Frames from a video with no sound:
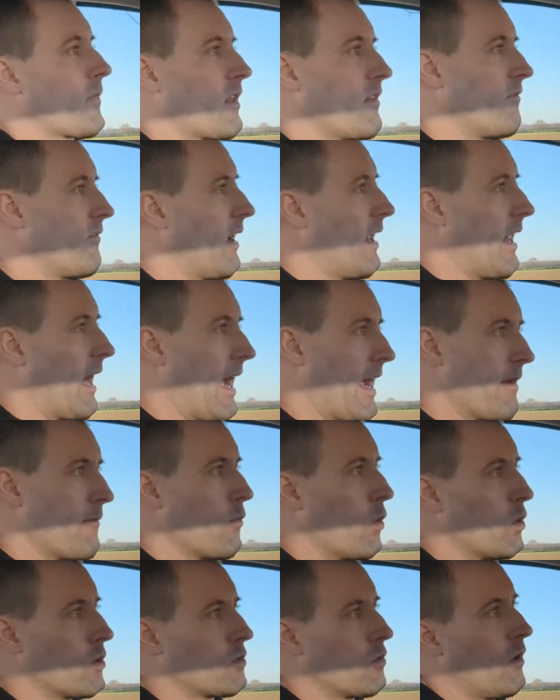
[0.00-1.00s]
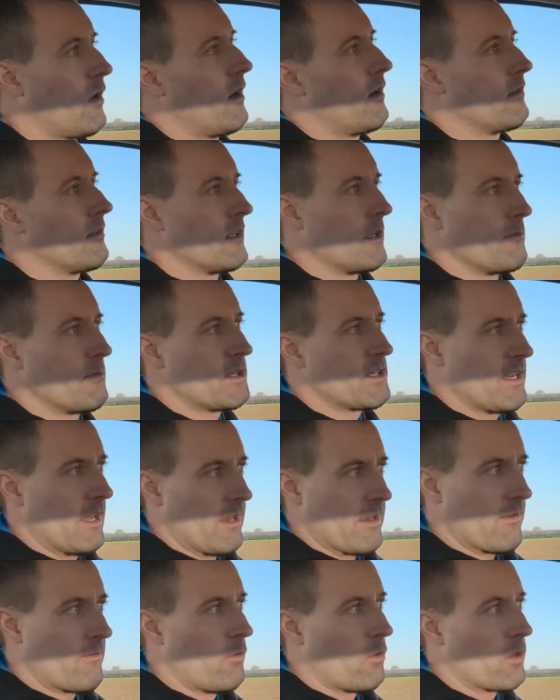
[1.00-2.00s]
weil ein Motor, nämlich der
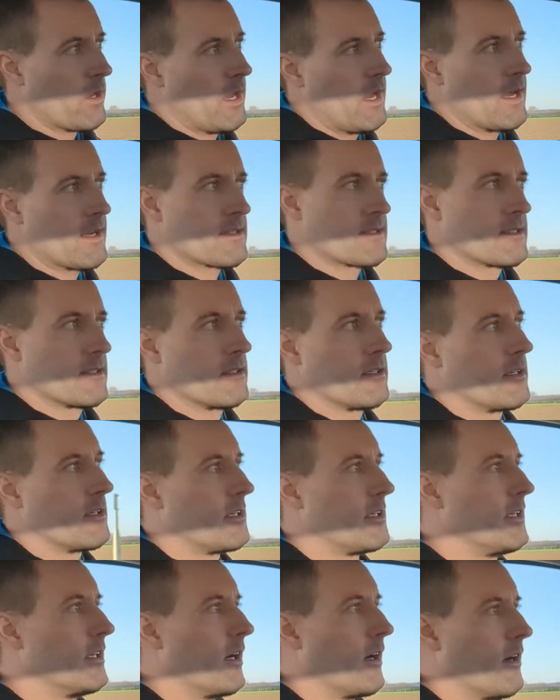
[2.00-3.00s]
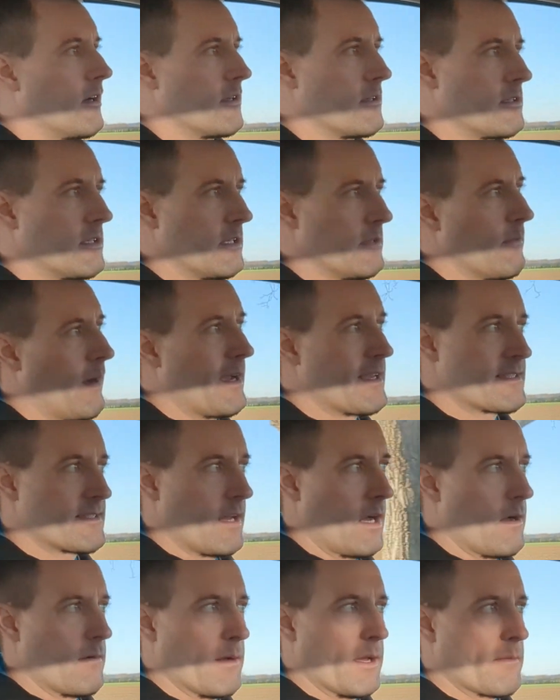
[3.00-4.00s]
an der Vorderachse, hier die
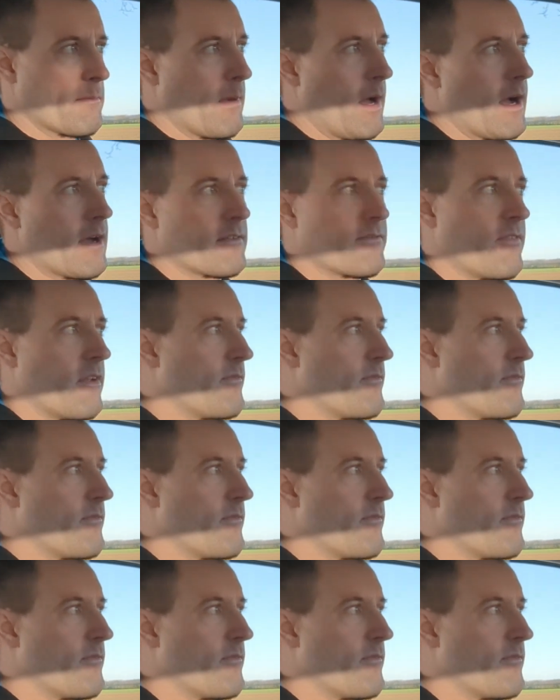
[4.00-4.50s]
meiste Arbeit macht.